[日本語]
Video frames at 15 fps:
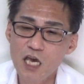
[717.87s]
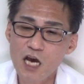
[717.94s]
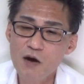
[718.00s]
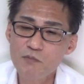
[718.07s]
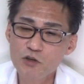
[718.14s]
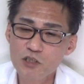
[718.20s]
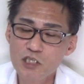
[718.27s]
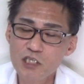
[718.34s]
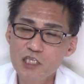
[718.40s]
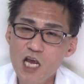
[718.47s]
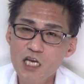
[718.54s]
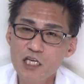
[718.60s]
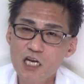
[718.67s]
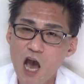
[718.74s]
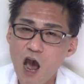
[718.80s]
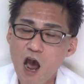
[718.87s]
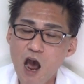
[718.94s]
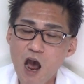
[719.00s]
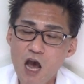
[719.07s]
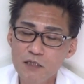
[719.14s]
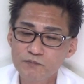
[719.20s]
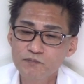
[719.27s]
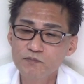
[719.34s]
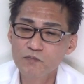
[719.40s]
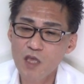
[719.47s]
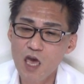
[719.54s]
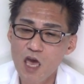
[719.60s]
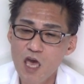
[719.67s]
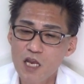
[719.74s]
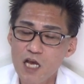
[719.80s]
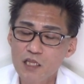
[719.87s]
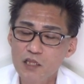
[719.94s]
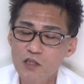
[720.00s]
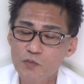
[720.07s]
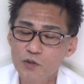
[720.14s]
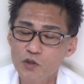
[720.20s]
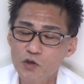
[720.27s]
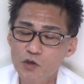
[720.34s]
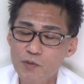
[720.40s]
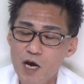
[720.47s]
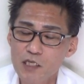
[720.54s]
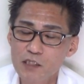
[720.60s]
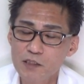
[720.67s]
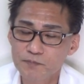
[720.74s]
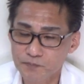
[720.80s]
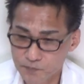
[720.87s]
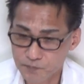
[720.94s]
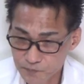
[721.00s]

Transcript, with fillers: だけかもしんないな。えー、なんて思っております。